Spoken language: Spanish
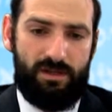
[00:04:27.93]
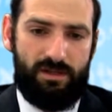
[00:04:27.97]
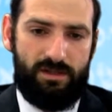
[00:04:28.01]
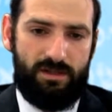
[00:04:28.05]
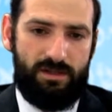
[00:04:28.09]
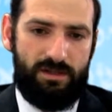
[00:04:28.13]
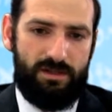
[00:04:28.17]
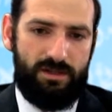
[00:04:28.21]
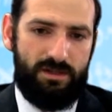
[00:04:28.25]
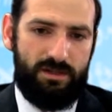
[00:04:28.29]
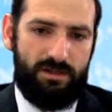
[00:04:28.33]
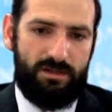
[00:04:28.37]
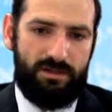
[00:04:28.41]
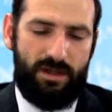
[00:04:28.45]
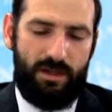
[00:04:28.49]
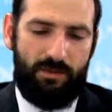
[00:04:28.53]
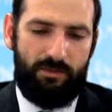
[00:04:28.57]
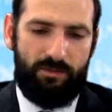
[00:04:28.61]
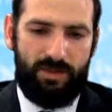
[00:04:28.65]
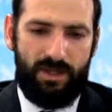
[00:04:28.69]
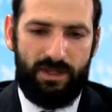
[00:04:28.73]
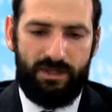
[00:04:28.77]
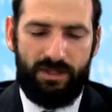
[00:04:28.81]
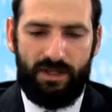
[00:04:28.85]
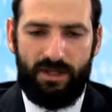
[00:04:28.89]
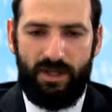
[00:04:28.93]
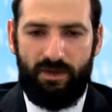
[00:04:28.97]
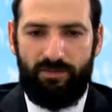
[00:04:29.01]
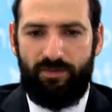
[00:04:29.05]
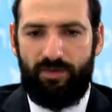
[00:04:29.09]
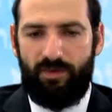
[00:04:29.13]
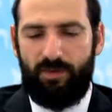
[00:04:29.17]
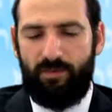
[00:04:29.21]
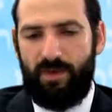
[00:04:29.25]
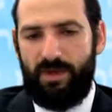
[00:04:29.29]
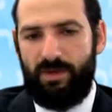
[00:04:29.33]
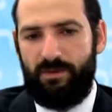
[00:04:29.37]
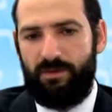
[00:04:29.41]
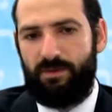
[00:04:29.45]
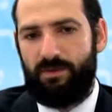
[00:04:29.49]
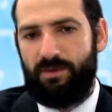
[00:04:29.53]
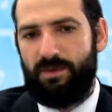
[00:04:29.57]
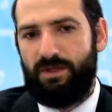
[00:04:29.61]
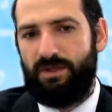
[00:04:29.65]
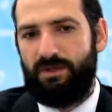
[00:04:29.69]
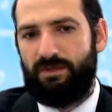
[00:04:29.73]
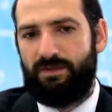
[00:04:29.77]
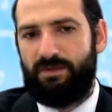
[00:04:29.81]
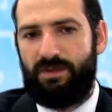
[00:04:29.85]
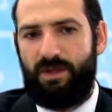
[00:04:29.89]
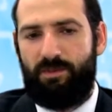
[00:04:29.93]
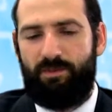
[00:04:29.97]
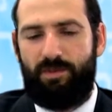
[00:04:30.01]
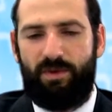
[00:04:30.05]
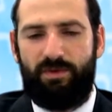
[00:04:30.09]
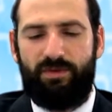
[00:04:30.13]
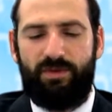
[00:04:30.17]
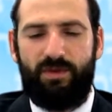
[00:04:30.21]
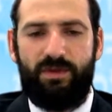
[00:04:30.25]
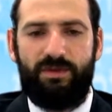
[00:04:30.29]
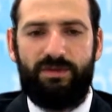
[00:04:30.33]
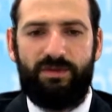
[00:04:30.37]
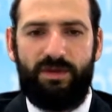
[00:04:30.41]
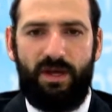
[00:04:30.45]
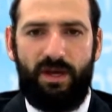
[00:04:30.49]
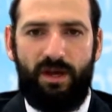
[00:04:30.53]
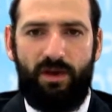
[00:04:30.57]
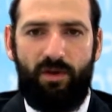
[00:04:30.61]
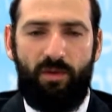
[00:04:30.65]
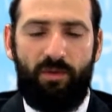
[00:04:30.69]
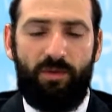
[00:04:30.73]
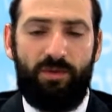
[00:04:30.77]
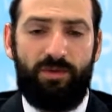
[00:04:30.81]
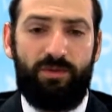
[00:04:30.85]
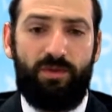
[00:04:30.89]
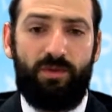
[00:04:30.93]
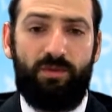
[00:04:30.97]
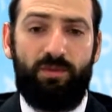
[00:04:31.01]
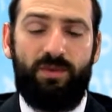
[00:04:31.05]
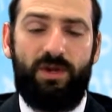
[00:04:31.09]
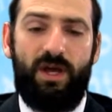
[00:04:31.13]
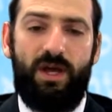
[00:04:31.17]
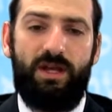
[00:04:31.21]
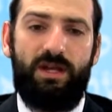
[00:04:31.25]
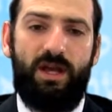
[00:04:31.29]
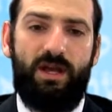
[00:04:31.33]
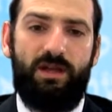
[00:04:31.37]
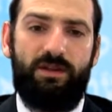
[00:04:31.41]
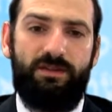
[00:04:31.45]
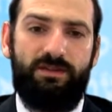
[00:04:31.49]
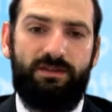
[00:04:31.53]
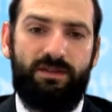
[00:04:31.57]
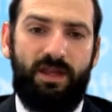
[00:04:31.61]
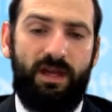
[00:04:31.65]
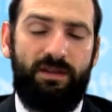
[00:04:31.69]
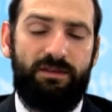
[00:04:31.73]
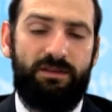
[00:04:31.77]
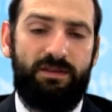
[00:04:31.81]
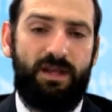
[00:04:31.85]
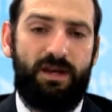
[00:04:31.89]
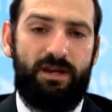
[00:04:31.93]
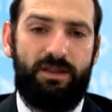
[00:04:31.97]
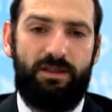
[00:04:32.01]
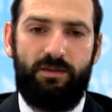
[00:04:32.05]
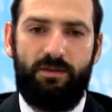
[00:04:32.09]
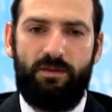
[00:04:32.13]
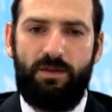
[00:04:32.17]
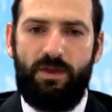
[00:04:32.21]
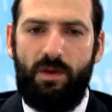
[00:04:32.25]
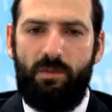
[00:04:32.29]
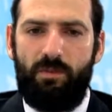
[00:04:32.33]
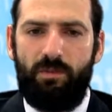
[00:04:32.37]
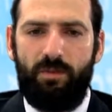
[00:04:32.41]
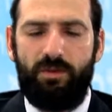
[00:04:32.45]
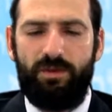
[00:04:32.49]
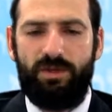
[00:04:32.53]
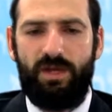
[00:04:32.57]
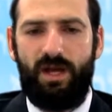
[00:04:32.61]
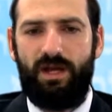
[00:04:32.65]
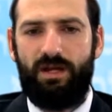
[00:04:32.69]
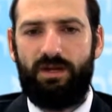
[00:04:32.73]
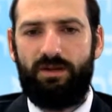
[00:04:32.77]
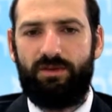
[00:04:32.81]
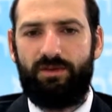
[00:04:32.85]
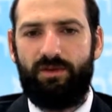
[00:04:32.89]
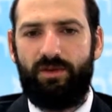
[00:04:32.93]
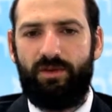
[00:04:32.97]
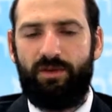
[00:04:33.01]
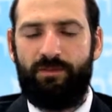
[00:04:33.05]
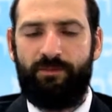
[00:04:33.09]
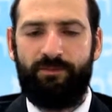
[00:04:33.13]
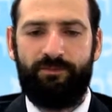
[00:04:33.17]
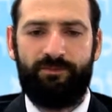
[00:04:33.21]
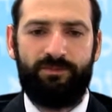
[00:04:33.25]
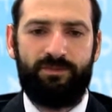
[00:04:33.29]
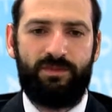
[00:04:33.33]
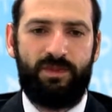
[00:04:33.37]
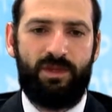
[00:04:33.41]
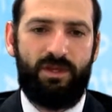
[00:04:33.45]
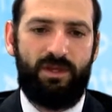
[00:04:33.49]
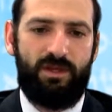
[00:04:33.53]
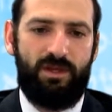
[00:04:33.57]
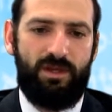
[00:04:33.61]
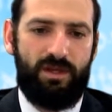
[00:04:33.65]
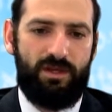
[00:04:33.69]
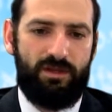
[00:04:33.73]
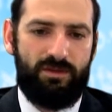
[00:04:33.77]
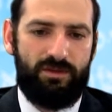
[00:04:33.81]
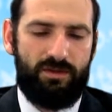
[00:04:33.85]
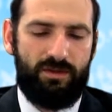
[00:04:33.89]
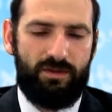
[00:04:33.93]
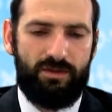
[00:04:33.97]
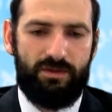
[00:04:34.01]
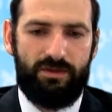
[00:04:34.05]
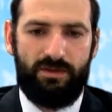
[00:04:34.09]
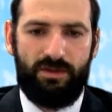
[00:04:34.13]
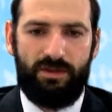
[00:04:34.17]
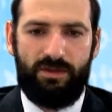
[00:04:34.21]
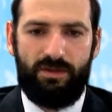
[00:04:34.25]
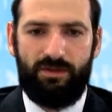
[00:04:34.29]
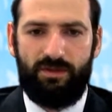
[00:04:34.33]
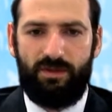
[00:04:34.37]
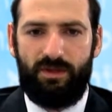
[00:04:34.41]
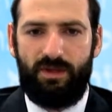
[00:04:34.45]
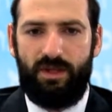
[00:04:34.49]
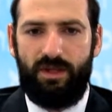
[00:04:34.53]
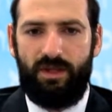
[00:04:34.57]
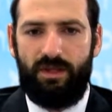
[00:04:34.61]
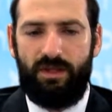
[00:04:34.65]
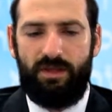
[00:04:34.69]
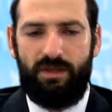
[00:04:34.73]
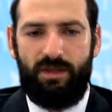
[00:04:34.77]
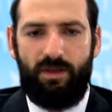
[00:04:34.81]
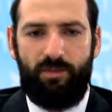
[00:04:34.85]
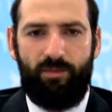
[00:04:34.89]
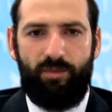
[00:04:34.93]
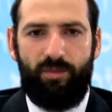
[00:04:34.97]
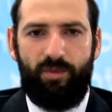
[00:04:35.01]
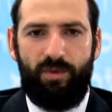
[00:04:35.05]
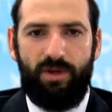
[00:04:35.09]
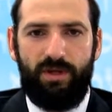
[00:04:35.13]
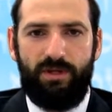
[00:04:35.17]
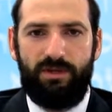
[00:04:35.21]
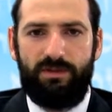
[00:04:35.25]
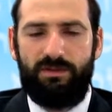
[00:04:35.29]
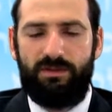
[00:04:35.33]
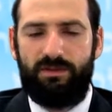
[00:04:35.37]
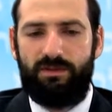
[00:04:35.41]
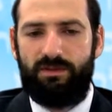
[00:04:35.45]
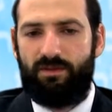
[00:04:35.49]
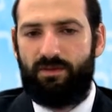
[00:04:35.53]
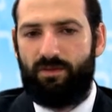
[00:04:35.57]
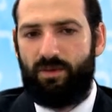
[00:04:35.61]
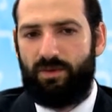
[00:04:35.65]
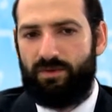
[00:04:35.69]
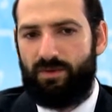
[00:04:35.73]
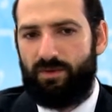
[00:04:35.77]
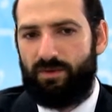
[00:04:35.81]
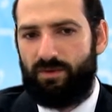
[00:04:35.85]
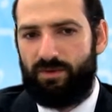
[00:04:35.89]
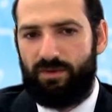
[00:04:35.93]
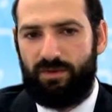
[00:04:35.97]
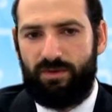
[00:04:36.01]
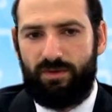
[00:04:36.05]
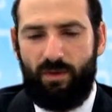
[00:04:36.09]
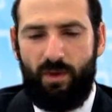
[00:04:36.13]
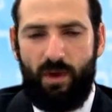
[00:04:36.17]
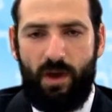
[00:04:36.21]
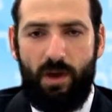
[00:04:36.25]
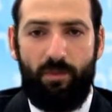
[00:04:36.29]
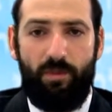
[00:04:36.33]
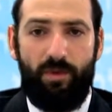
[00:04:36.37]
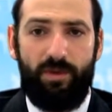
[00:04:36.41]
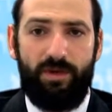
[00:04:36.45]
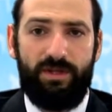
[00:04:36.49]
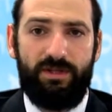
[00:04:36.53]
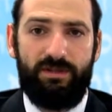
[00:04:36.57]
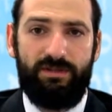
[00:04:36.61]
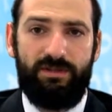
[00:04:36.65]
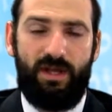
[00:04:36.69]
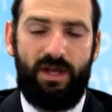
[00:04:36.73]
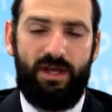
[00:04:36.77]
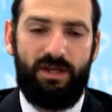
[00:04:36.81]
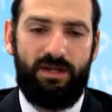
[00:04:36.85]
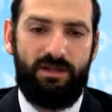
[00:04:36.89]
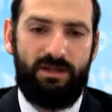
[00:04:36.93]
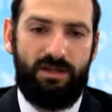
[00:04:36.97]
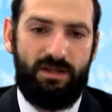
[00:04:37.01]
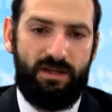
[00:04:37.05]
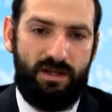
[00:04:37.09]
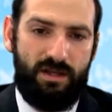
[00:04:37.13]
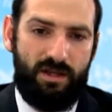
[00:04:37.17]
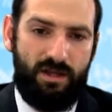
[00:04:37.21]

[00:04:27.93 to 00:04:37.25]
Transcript: Y también en la forma de vivir, si la persona se va a acostumbrar a estándar de vida muy alto, entonces eh, después, cuando, si no va a poder estar